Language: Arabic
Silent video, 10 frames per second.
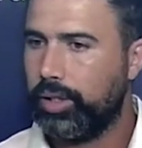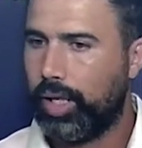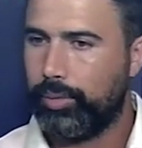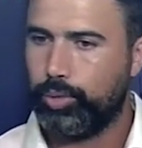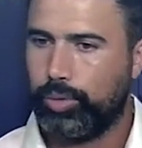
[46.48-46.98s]

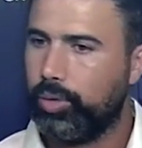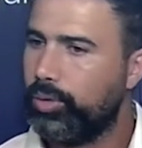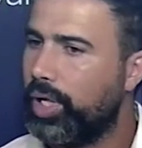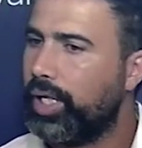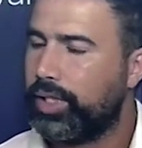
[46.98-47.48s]

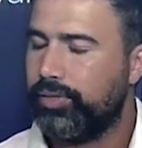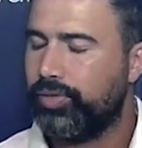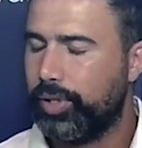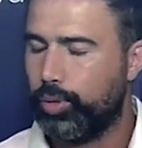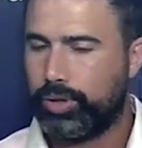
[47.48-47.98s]
malheureusement
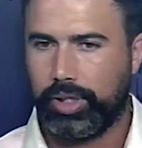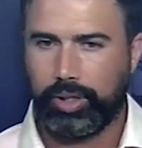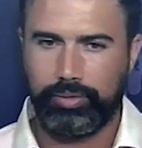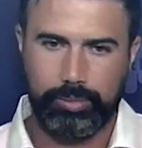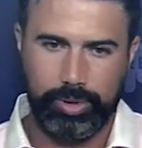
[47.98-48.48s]
pour
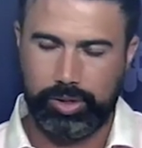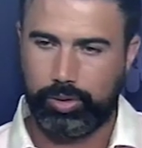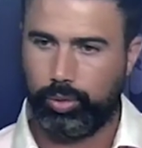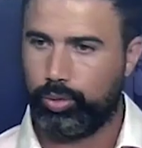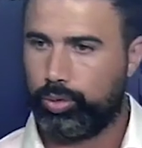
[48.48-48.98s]
اذا كان
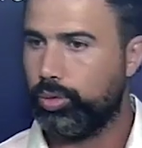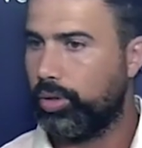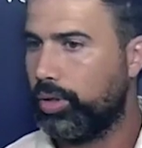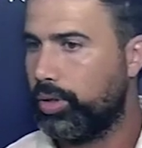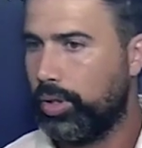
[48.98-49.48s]
كنا
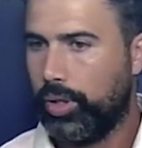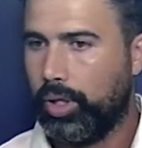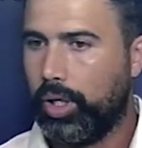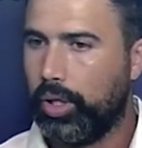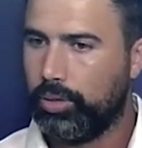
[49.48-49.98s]

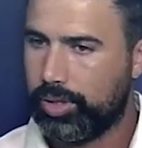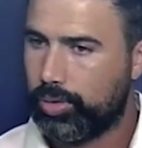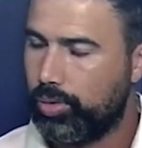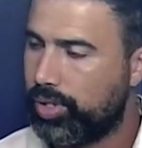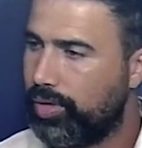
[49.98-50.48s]
معناتها كان لو
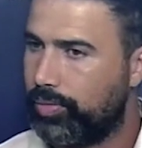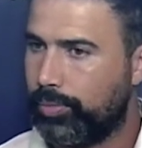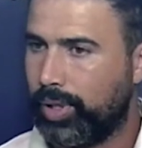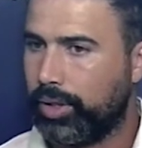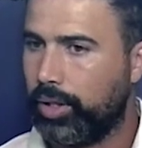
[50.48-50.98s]
غوندمون
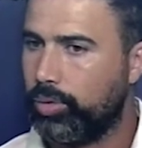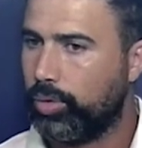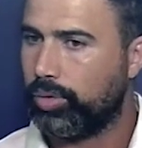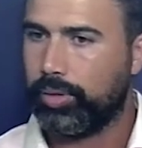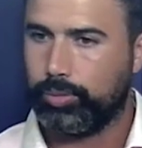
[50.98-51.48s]
خير صحيح ما
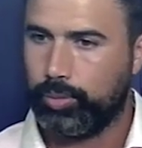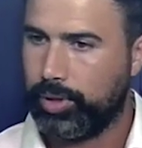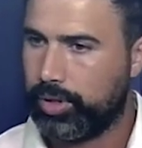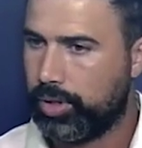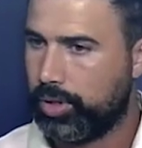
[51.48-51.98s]
كناش ما
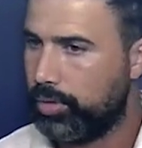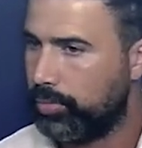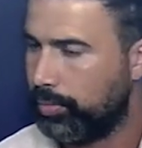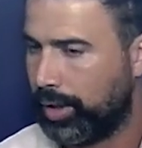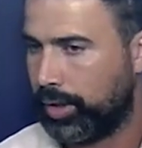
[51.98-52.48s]
كناش
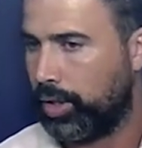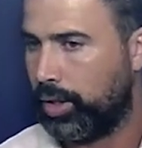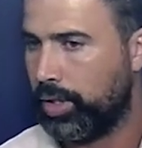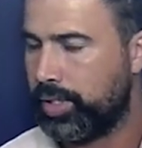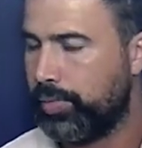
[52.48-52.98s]
او
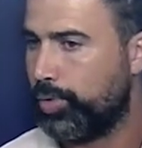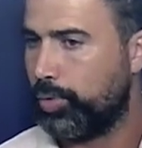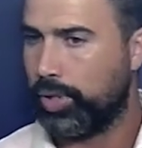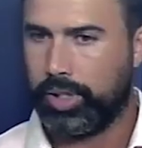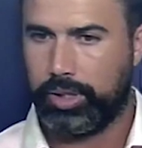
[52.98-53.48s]
توب لو
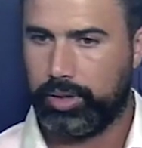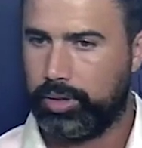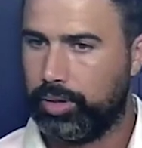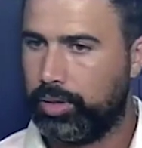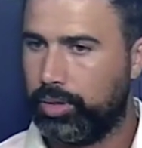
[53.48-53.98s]
جور
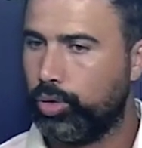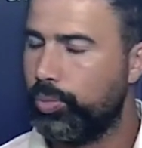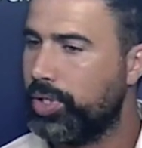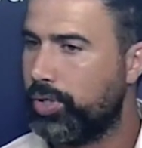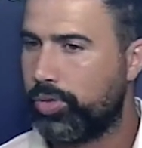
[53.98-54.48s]
جي
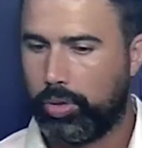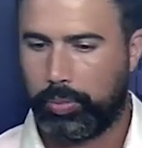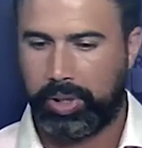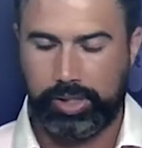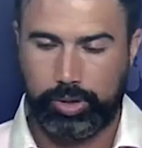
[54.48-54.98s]
في
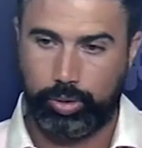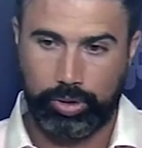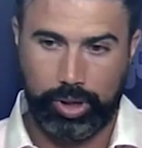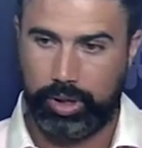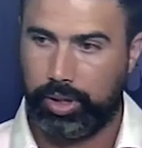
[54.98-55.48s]
الماتش اللي
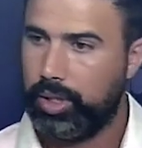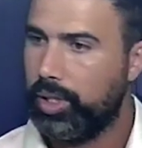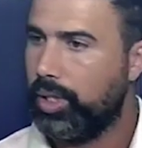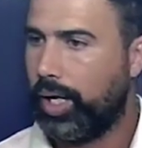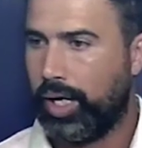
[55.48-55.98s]

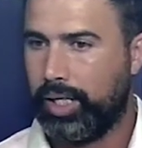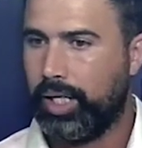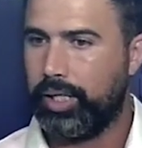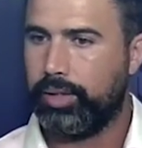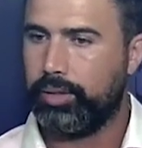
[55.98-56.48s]
لكن
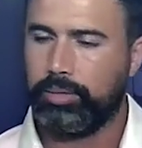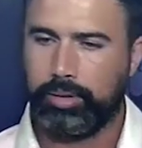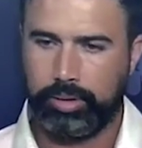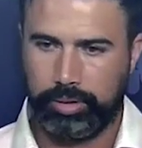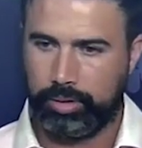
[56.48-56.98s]
آه،
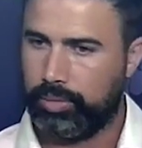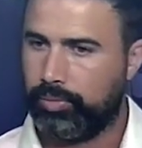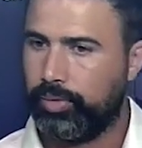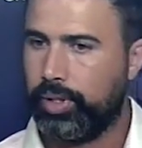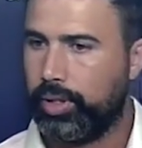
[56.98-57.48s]
الحمد لله
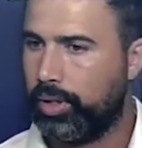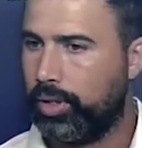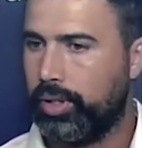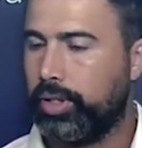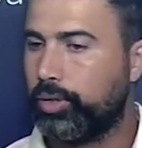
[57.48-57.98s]
ونا
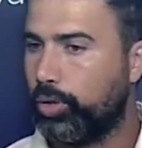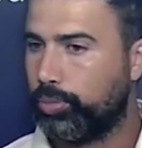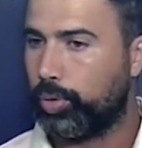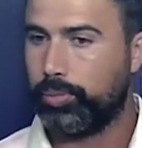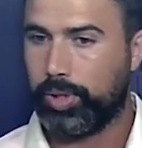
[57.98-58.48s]
ريكليفي لو تير
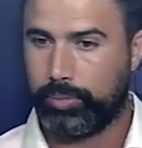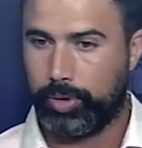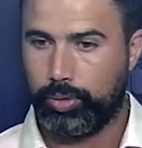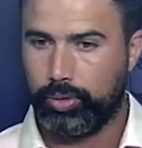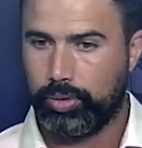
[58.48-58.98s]
في ماتش
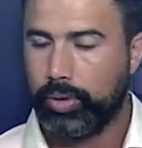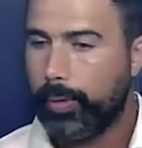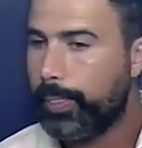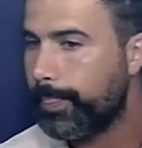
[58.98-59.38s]
الغوتور